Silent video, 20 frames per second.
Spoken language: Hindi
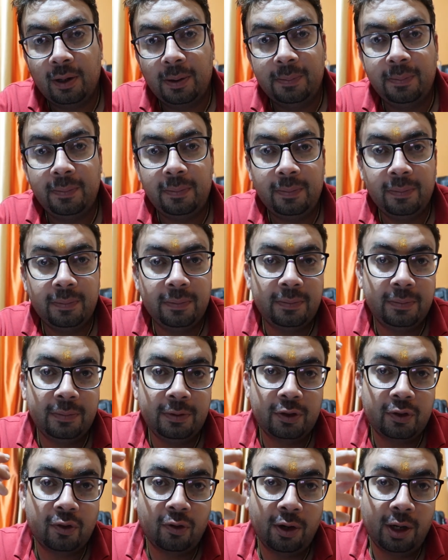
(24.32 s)
अब
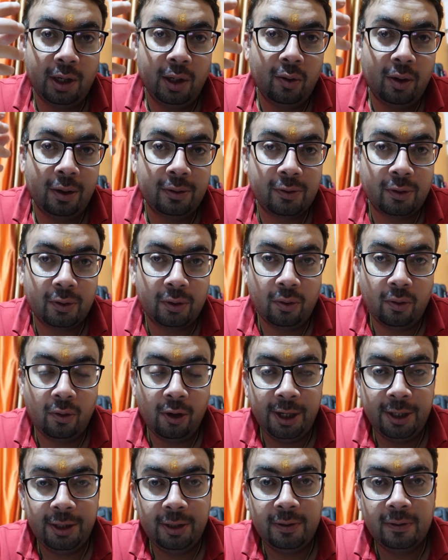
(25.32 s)
जिसको नहीं हुआ उसको तो हो
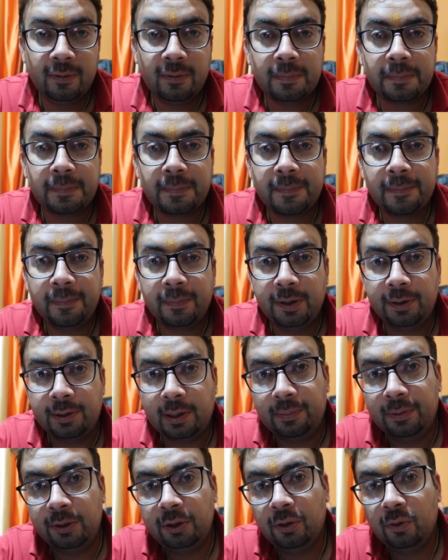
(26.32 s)
गया ही
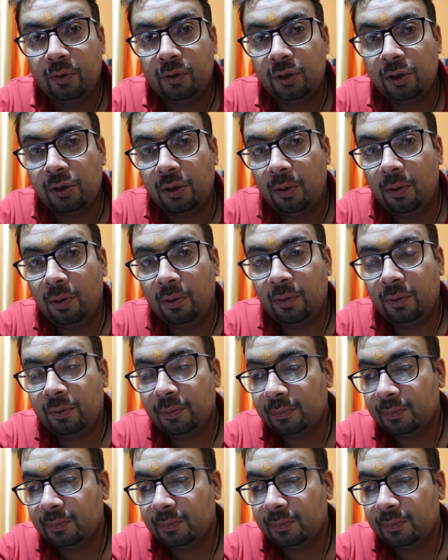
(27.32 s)
जितना मर्जी कोशिश कर लो